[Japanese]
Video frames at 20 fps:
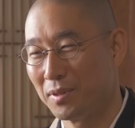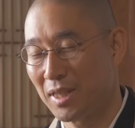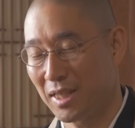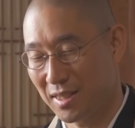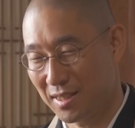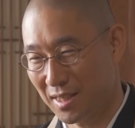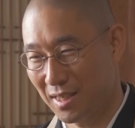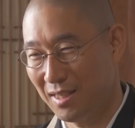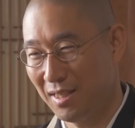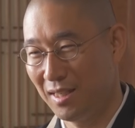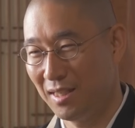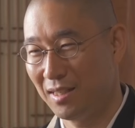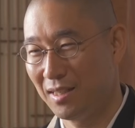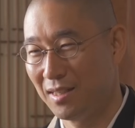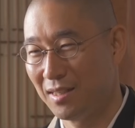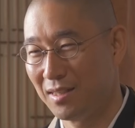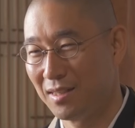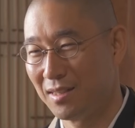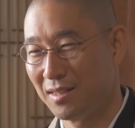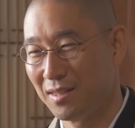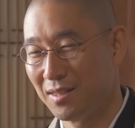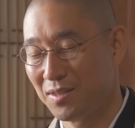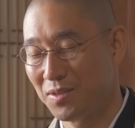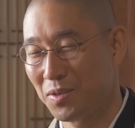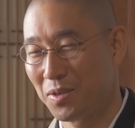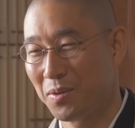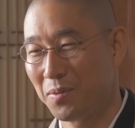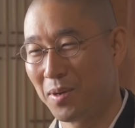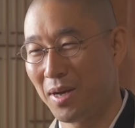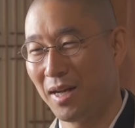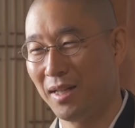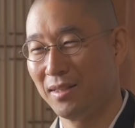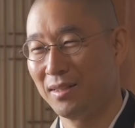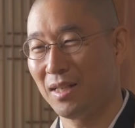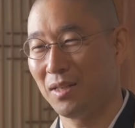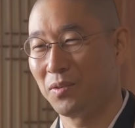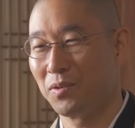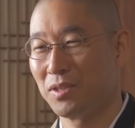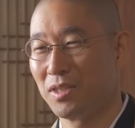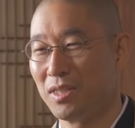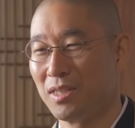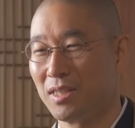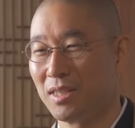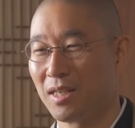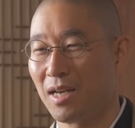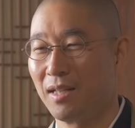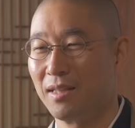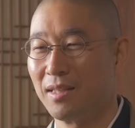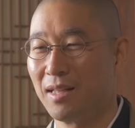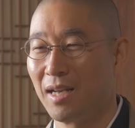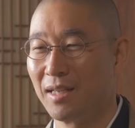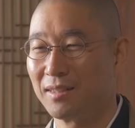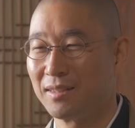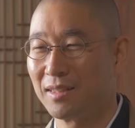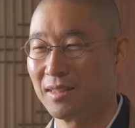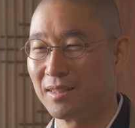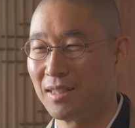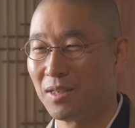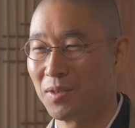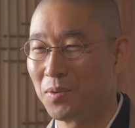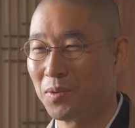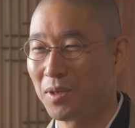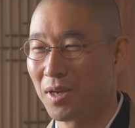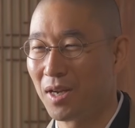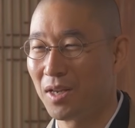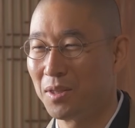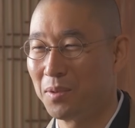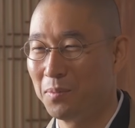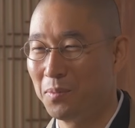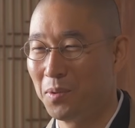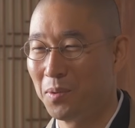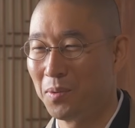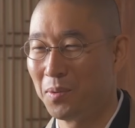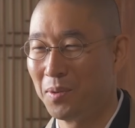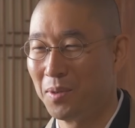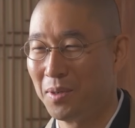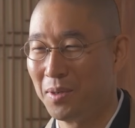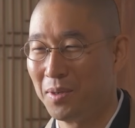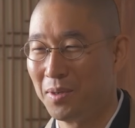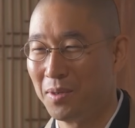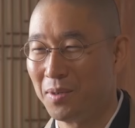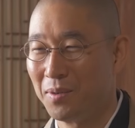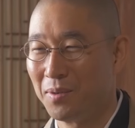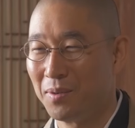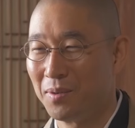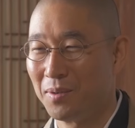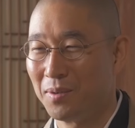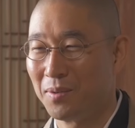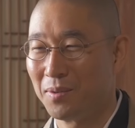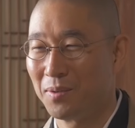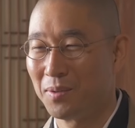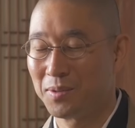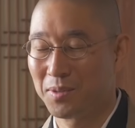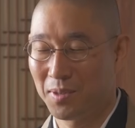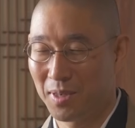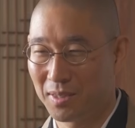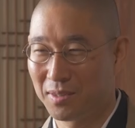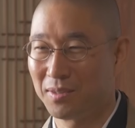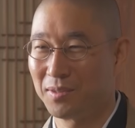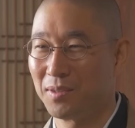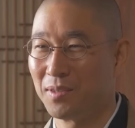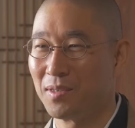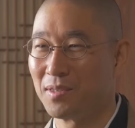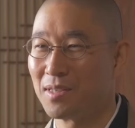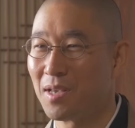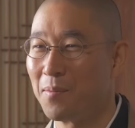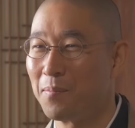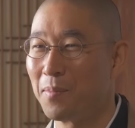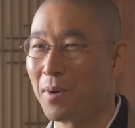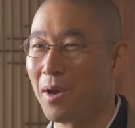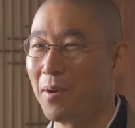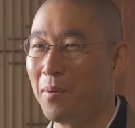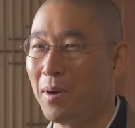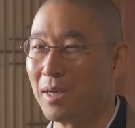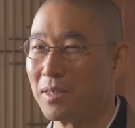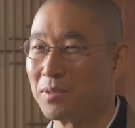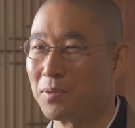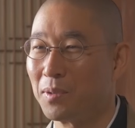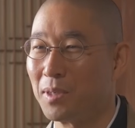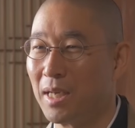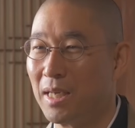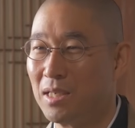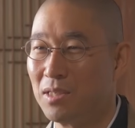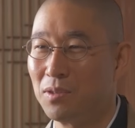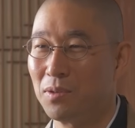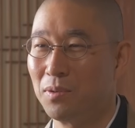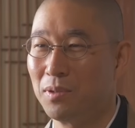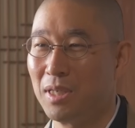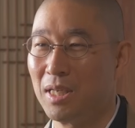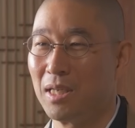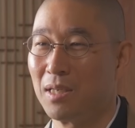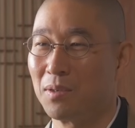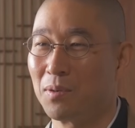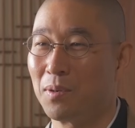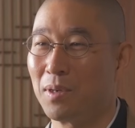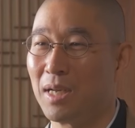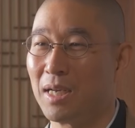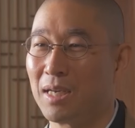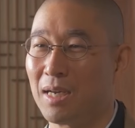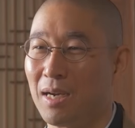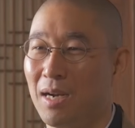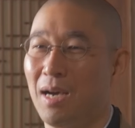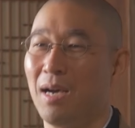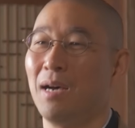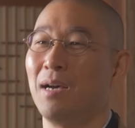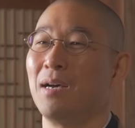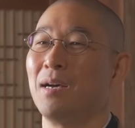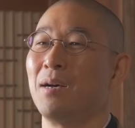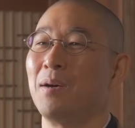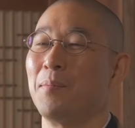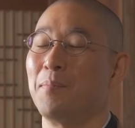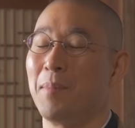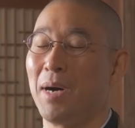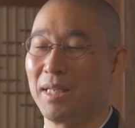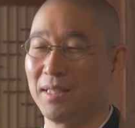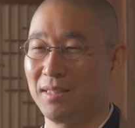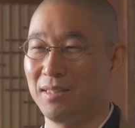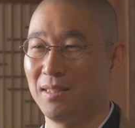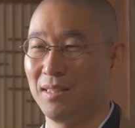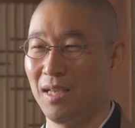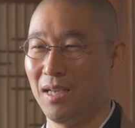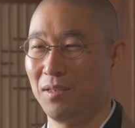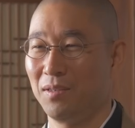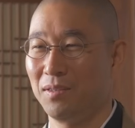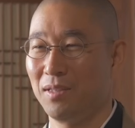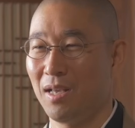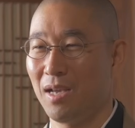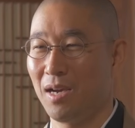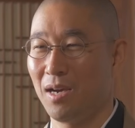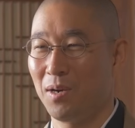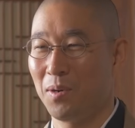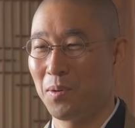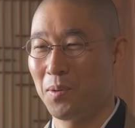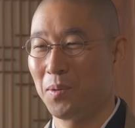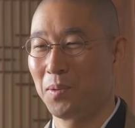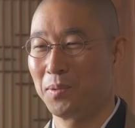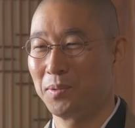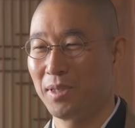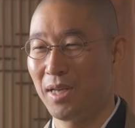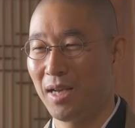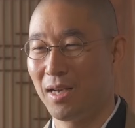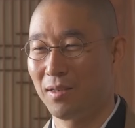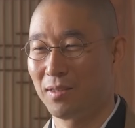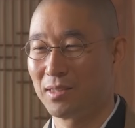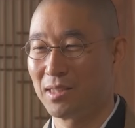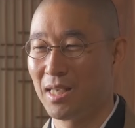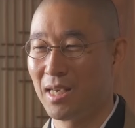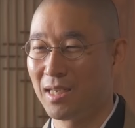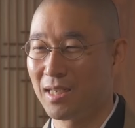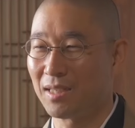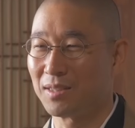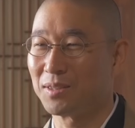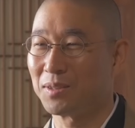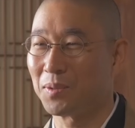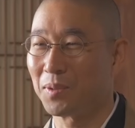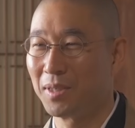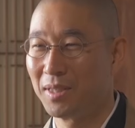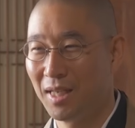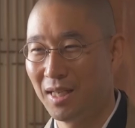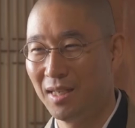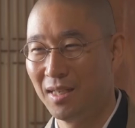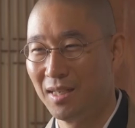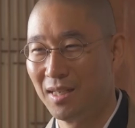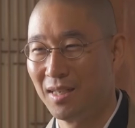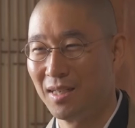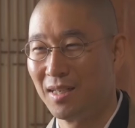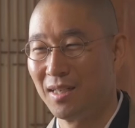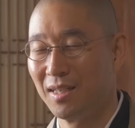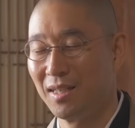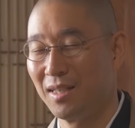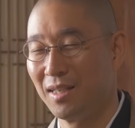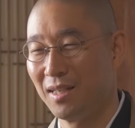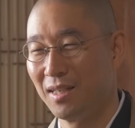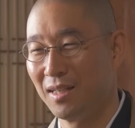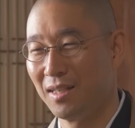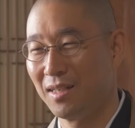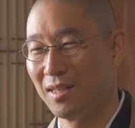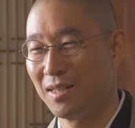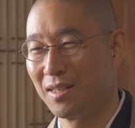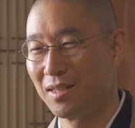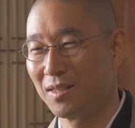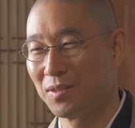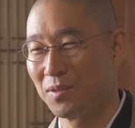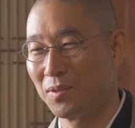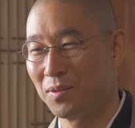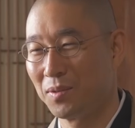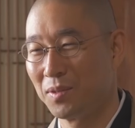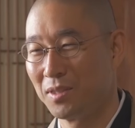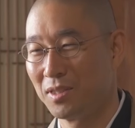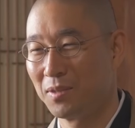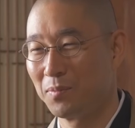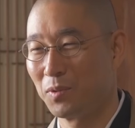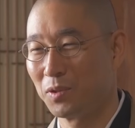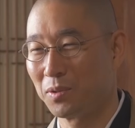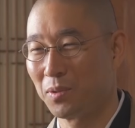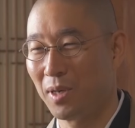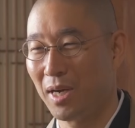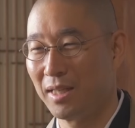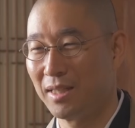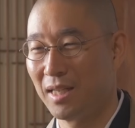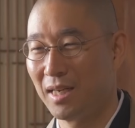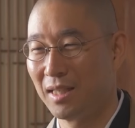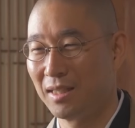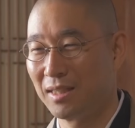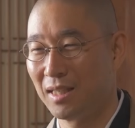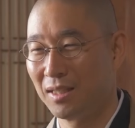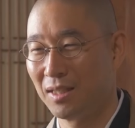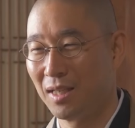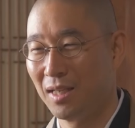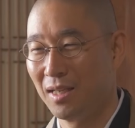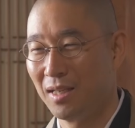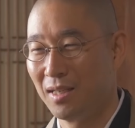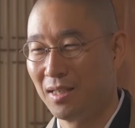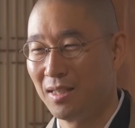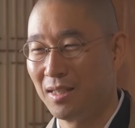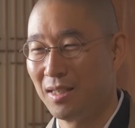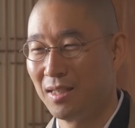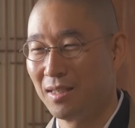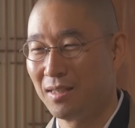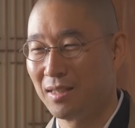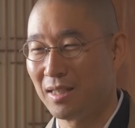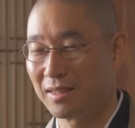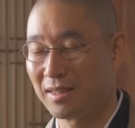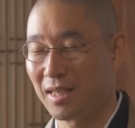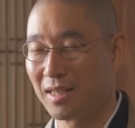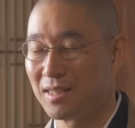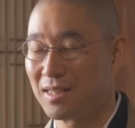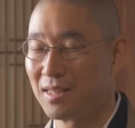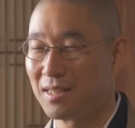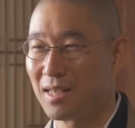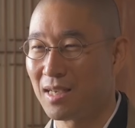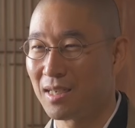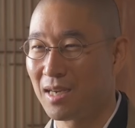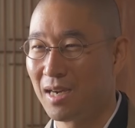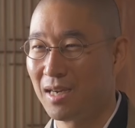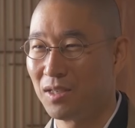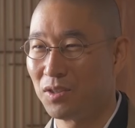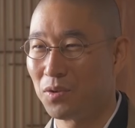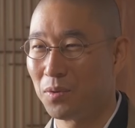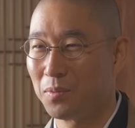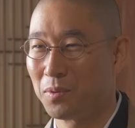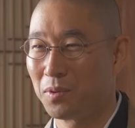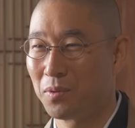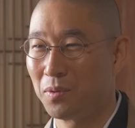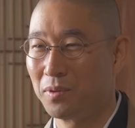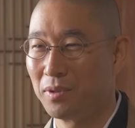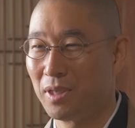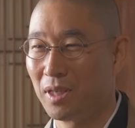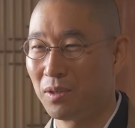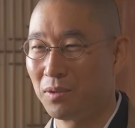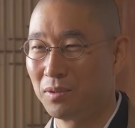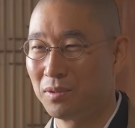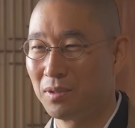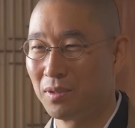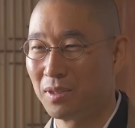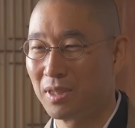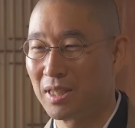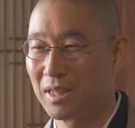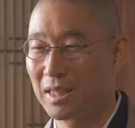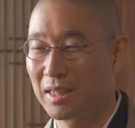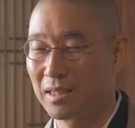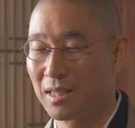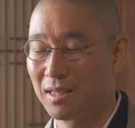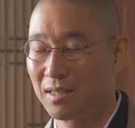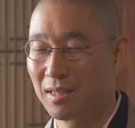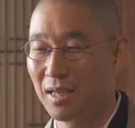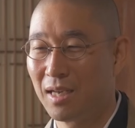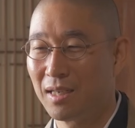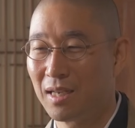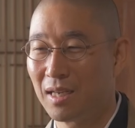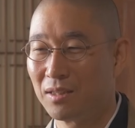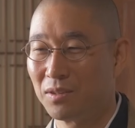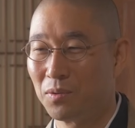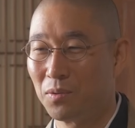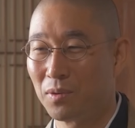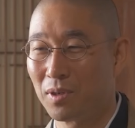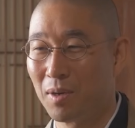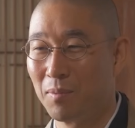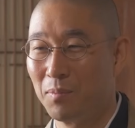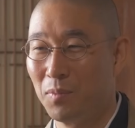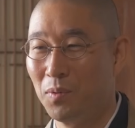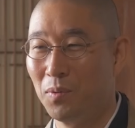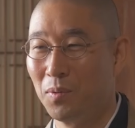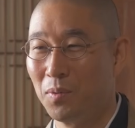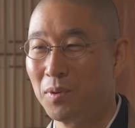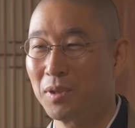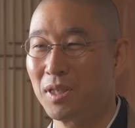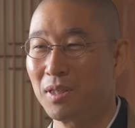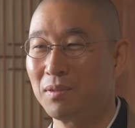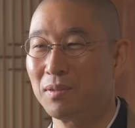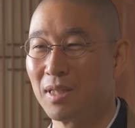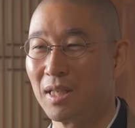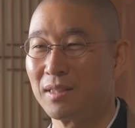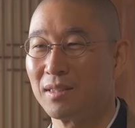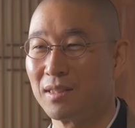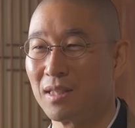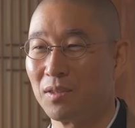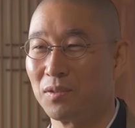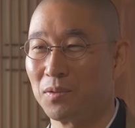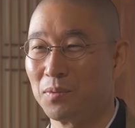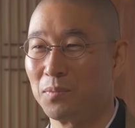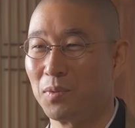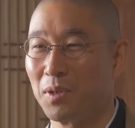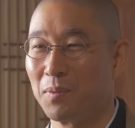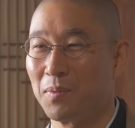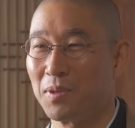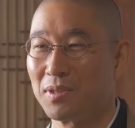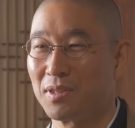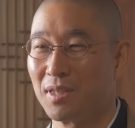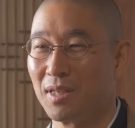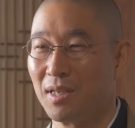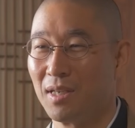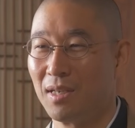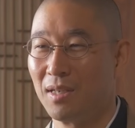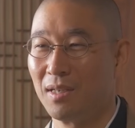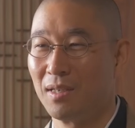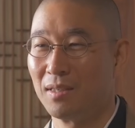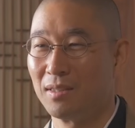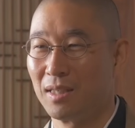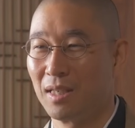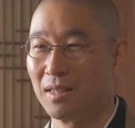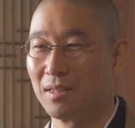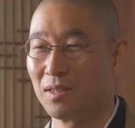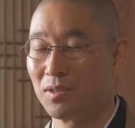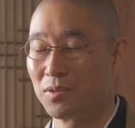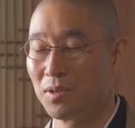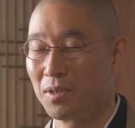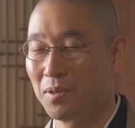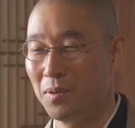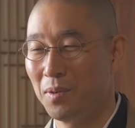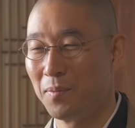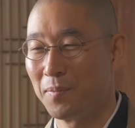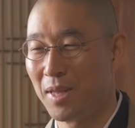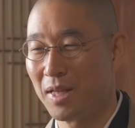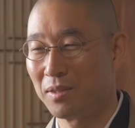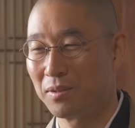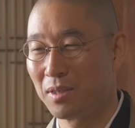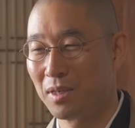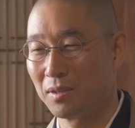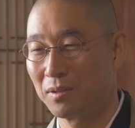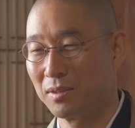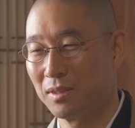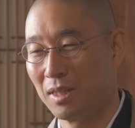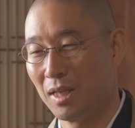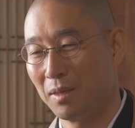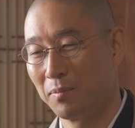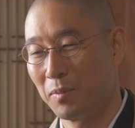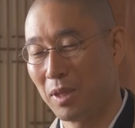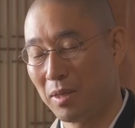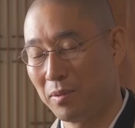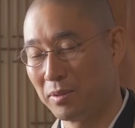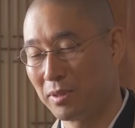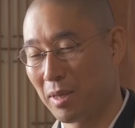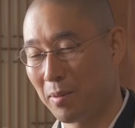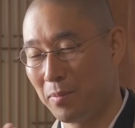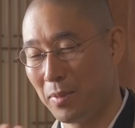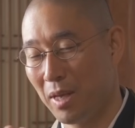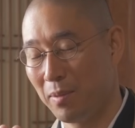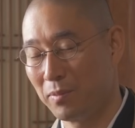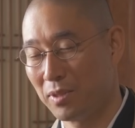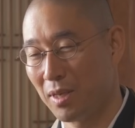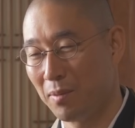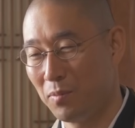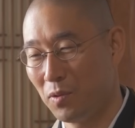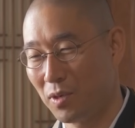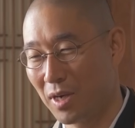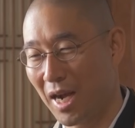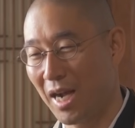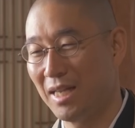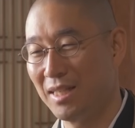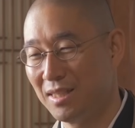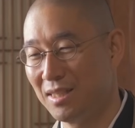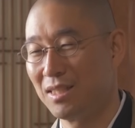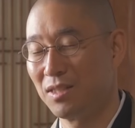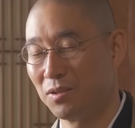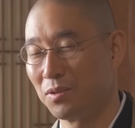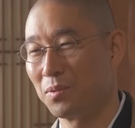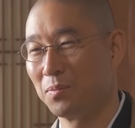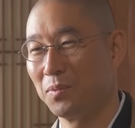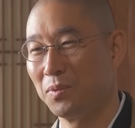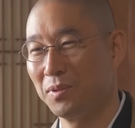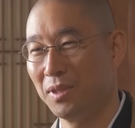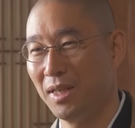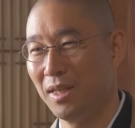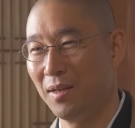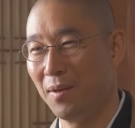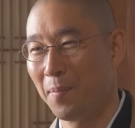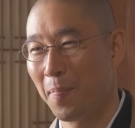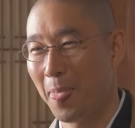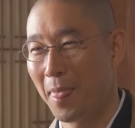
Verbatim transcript: 確かにそれは楽しい時間であっただろうけれどもおそらく先輩はそれ以上にこれから待っているであろう大学生活とかね、えー、その地元を離れて、えー、新しい世界に飛び込んでいくっていう期待感の方がもう大きくなってると思います。でそれをなんとなく TM さん M さんも感じると思うね。